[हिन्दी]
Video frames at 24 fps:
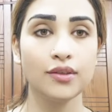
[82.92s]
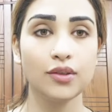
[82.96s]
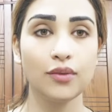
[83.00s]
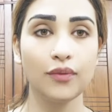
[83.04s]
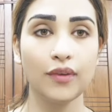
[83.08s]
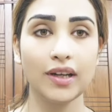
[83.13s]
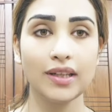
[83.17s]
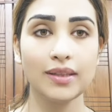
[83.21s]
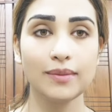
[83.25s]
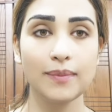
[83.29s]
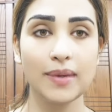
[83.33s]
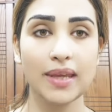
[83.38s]
सो so
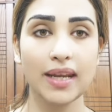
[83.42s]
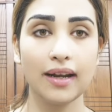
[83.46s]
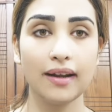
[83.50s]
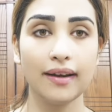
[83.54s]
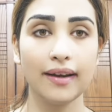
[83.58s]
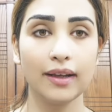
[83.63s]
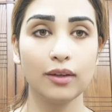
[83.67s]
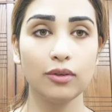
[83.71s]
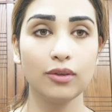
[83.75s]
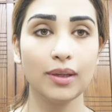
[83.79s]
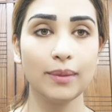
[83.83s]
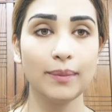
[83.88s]
फ्रेंड्स मेरा
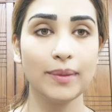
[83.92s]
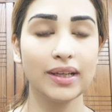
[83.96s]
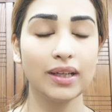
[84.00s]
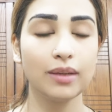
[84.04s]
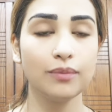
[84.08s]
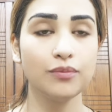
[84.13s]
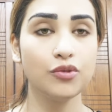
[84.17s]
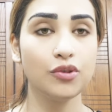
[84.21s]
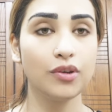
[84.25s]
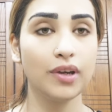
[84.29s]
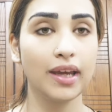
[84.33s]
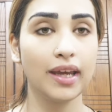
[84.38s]
रेगुलर
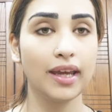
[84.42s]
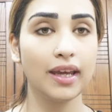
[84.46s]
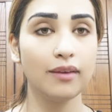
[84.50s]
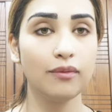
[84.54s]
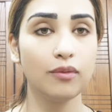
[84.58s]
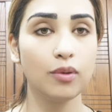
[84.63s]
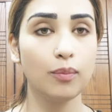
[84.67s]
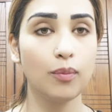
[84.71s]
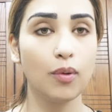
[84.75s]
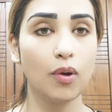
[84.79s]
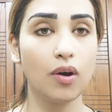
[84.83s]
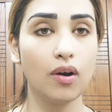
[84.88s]
मेकअप जो है
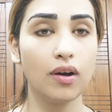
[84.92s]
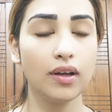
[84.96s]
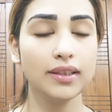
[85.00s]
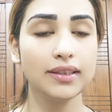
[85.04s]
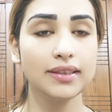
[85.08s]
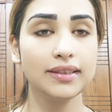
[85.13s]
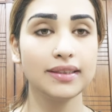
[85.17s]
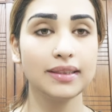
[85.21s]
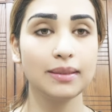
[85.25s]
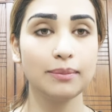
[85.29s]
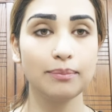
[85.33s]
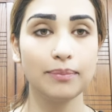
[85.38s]
वो
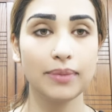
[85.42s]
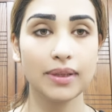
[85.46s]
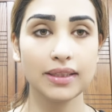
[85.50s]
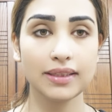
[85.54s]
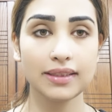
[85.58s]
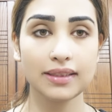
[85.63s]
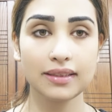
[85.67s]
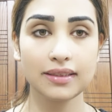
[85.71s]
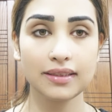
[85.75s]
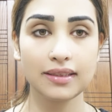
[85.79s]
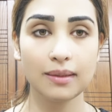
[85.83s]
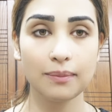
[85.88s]
बहुत सिंपल
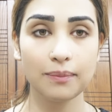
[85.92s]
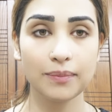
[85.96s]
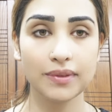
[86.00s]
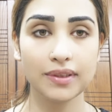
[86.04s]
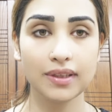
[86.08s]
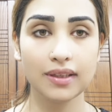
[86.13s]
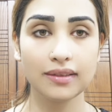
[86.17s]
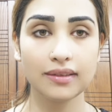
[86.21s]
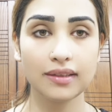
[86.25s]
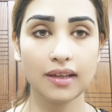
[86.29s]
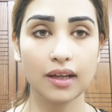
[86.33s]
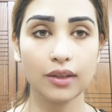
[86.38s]
से स्टेप्स
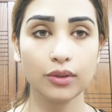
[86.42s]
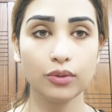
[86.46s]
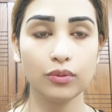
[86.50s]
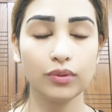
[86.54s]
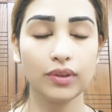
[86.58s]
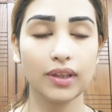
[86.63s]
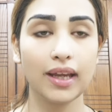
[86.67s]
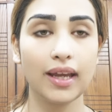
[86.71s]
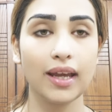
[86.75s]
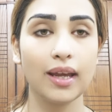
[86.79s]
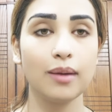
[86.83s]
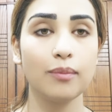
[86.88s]
के साथ
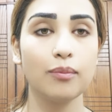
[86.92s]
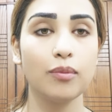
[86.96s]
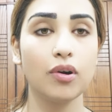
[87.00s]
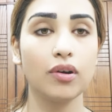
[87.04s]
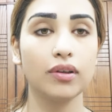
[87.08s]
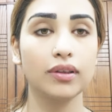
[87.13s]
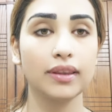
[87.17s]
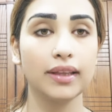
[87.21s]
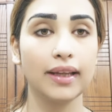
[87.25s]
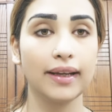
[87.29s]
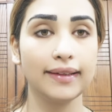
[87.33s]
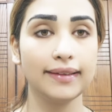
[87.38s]
होता है
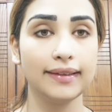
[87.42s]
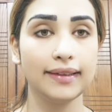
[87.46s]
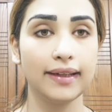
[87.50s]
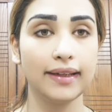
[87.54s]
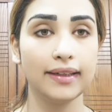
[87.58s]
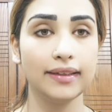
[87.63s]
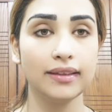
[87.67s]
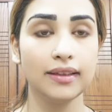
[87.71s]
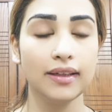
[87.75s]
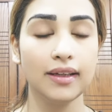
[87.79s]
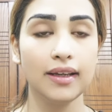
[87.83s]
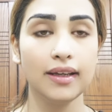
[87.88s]
बहुत लाइट
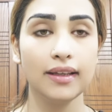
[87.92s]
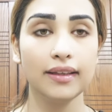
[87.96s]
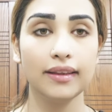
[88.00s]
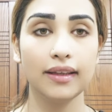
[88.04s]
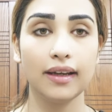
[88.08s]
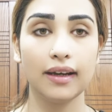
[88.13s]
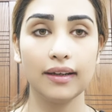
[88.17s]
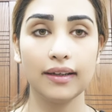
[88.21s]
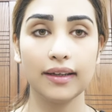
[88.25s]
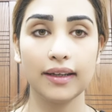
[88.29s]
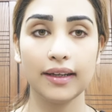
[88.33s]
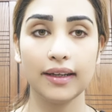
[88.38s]
लाइट
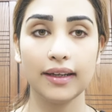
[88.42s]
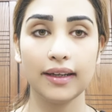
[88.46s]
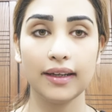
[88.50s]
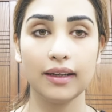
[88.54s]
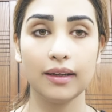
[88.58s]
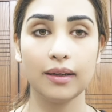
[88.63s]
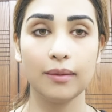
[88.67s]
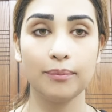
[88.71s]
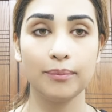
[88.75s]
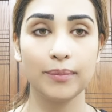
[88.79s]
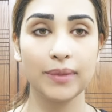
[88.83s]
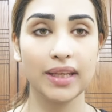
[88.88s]
ताकि
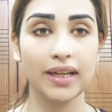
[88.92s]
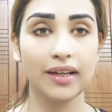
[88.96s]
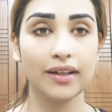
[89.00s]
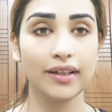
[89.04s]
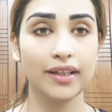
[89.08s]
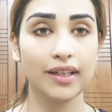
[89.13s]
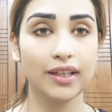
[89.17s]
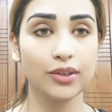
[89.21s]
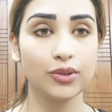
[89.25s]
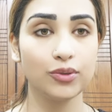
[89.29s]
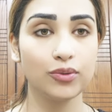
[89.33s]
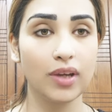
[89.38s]
मेरा
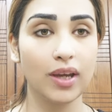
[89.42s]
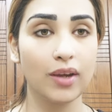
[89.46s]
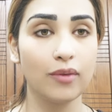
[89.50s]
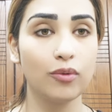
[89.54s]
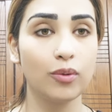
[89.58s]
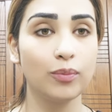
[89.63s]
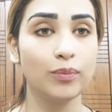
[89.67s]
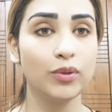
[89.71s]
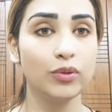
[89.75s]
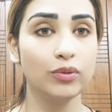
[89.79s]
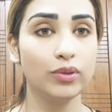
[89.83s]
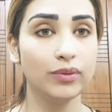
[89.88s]
डे जो है
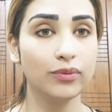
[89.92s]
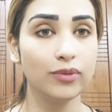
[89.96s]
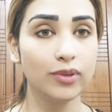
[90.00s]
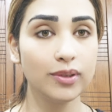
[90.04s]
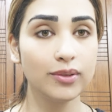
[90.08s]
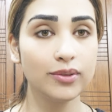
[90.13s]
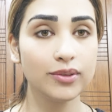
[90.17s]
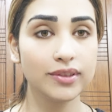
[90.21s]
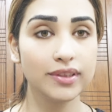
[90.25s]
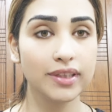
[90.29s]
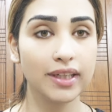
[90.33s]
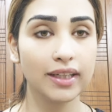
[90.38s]
वो
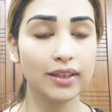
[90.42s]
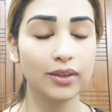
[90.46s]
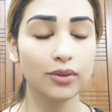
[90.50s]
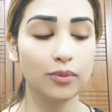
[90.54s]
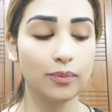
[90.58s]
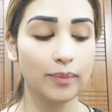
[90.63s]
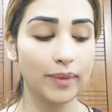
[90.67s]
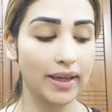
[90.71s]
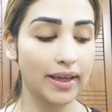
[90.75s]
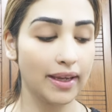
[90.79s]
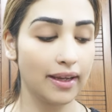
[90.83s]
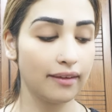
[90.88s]
ब्यूटीफुल गुजरे
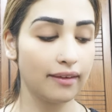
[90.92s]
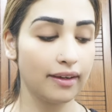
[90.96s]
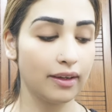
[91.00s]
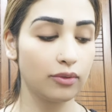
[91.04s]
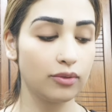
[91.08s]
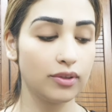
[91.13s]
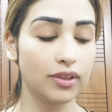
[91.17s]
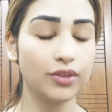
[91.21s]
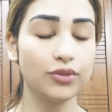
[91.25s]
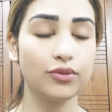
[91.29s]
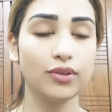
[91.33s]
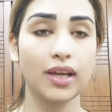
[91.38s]
तो मैं
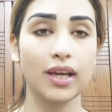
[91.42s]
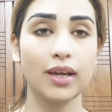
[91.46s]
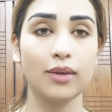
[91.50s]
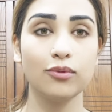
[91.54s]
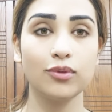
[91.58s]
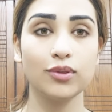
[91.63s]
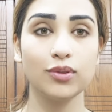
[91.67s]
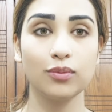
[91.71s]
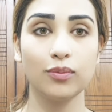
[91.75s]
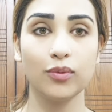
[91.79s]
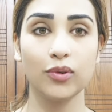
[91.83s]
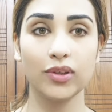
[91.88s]
रेगुलर जो है
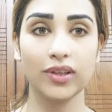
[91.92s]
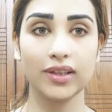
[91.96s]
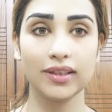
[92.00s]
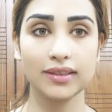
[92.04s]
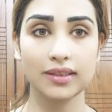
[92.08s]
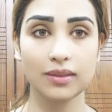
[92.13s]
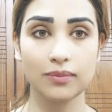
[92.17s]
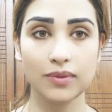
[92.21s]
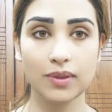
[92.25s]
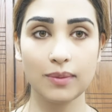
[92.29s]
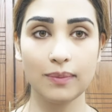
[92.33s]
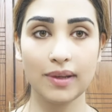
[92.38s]
वो सुबह उठकर
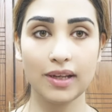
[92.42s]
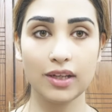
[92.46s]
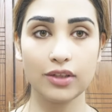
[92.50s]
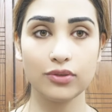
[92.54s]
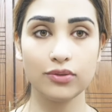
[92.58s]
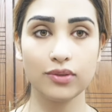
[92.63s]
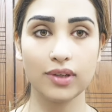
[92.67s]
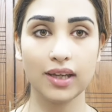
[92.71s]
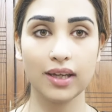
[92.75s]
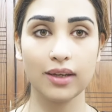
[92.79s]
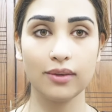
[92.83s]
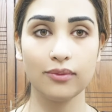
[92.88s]
सबसे पहले
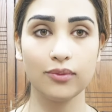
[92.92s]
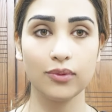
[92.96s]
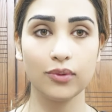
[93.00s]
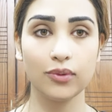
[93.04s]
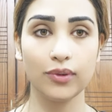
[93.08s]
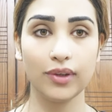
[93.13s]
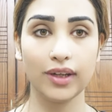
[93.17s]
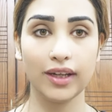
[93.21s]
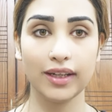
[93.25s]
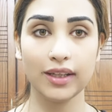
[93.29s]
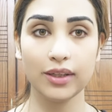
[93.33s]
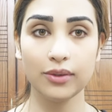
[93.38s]
जो है
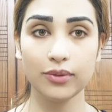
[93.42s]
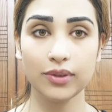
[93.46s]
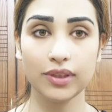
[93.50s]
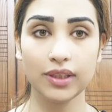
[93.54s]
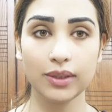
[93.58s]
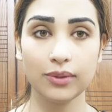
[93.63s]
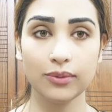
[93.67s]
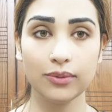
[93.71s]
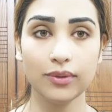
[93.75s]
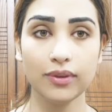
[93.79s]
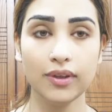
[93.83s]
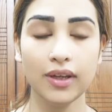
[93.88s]
वो रेडी
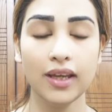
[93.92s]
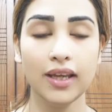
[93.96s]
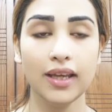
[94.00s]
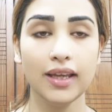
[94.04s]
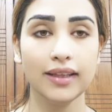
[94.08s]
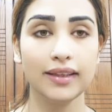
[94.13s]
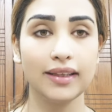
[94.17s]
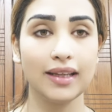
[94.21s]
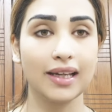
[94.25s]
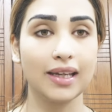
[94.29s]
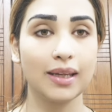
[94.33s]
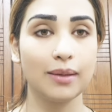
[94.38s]
होती हूँ
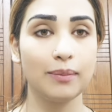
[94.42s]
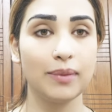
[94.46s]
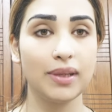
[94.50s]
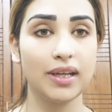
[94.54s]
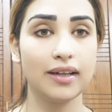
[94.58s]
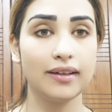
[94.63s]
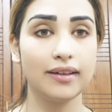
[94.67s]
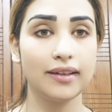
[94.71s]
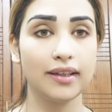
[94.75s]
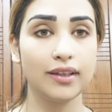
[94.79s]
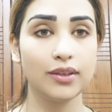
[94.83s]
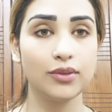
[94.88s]
ताकि
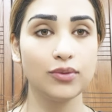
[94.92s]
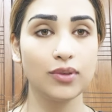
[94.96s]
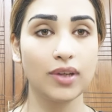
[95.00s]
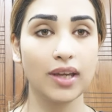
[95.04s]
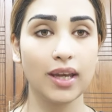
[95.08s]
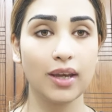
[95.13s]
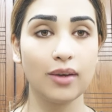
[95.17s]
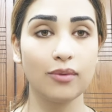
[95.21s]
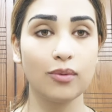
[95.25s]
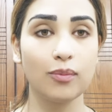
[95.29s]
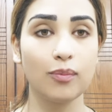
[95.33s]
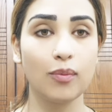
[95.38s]
मेरा डे जो
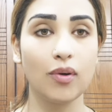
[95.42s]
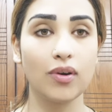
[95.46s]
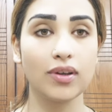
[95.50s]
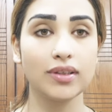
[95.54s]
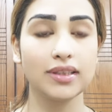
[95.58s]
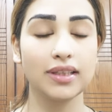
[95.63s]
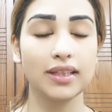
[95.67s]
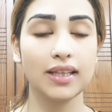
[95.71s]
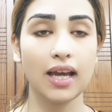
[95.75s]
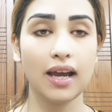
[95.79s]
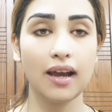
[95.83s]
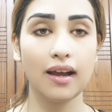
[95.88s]
है वो बहुत
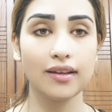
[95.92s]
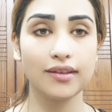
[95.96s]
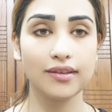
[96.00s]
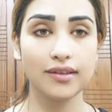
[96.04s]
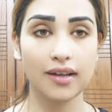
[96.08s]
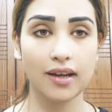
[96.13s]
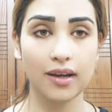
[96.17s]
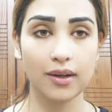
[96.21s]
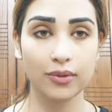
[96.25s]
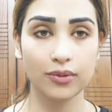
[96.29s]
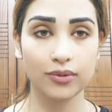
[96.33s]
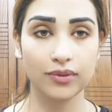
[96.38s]
ज़्यादा
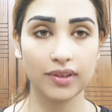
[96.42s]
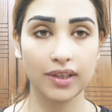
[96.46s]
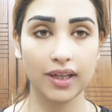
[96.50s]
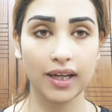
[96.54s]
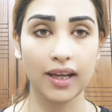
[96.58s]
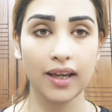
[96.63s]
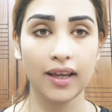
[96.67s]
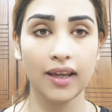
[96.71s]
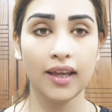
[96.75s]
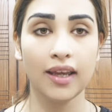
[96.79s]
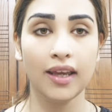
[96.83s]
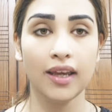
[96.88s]
अच्छा
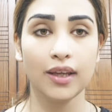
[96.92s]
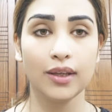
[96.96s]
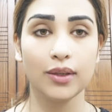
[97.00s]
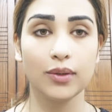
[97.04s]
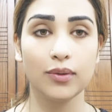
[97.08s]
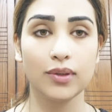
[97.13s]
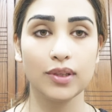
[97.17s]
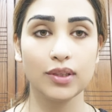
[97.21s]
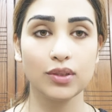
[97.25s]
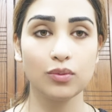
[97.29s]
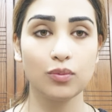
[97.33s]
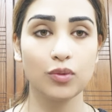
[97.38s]
गुजरे
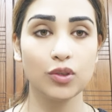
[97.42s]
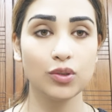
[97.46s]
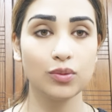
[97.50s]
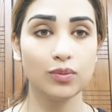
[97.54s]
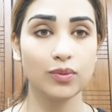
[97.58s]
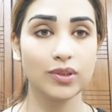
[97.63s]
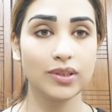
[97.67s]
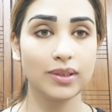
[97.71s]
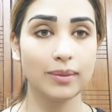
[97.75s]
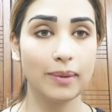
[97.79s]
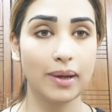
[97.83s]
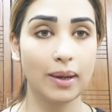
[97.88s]
क्योंकि सुबह
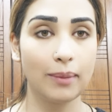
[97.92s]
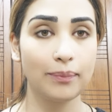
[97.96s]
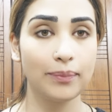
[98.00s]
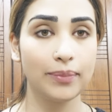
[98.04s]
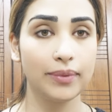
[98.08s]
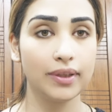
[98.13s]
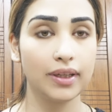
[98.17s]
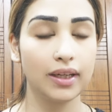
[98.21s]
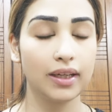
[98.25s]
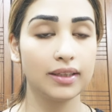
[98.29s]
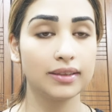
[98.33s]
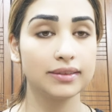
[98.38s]
सुबह जब आप
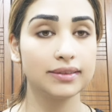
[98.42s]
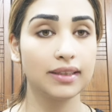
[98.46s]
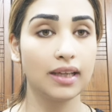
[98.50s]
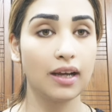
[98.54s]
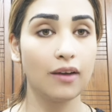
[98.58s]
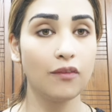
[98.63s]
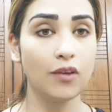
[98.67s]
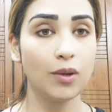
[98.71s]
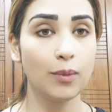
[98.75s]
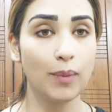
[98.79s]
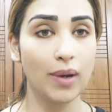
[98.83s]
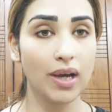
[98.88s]

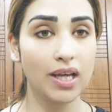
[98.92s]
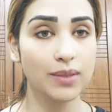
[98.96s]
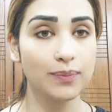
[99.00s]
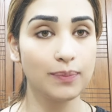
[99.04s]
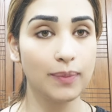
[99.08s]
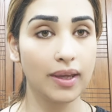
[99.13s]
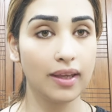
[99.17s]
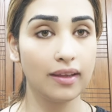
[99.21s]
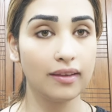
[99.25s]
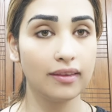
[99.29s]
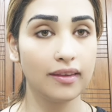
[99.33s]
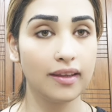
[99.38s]
साफ लिबास
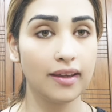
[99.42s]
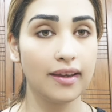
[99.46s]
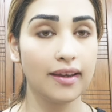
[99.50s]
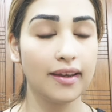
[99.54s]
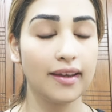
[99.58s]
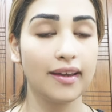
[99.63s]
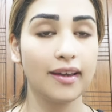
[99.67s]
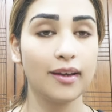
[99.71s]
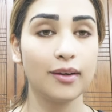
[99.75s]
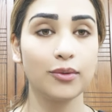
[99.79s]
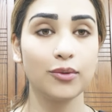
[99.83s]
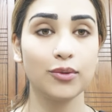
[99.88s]
पहनते
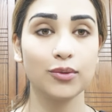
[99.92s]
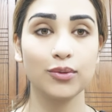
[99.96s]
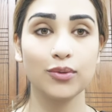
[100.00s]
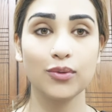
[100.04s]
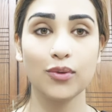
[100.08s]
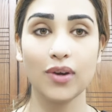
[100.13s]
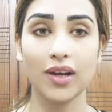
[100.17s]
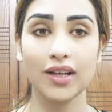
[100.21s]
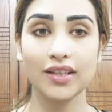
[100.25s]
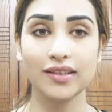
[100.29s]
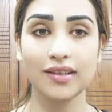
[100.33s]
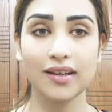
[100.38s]
हैं ख़ुद
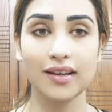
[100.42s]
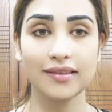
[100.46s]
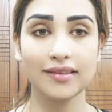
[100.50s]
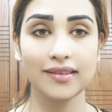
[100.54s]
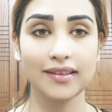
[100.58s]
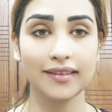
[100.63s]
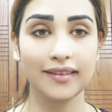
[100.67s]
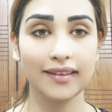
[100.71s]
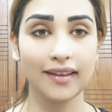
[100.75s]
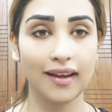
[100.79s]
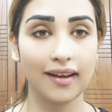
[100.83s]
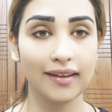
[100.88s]
को अच्छा
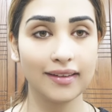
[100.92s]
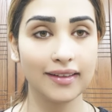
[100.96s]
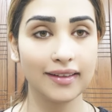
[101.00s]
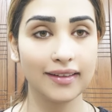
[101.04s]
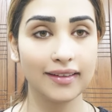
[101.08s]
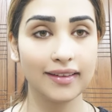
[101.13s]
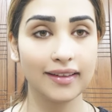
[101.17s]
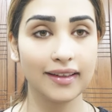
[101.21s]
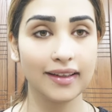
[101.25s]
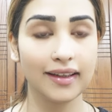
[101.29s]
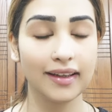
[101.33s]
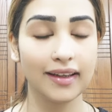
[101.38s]
सा तैयार
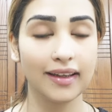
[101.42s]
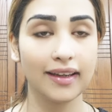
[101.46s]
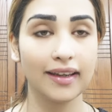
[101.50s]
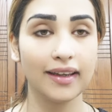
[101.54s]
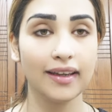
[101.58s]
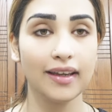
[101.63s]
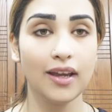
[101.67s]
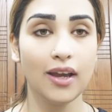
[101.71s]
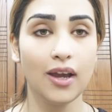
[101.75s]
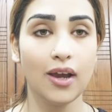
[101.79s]
करते हैं